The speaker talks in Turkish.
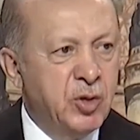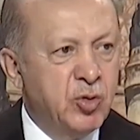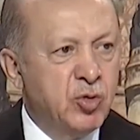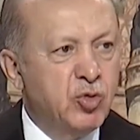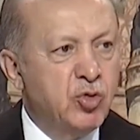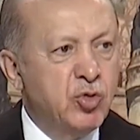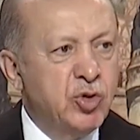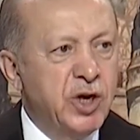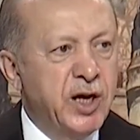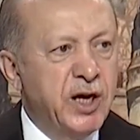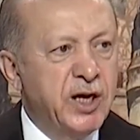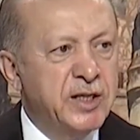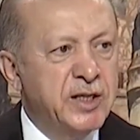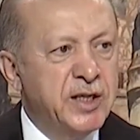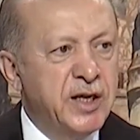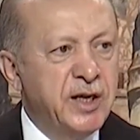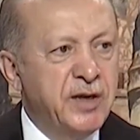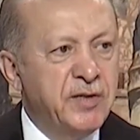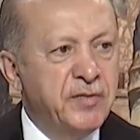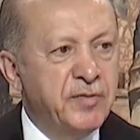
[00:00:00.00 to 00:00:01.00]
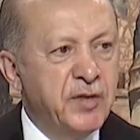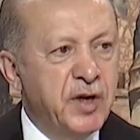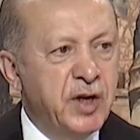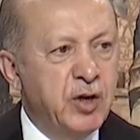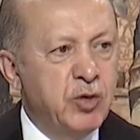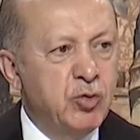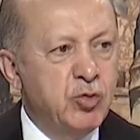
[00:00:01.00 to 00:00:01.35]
dünyada ve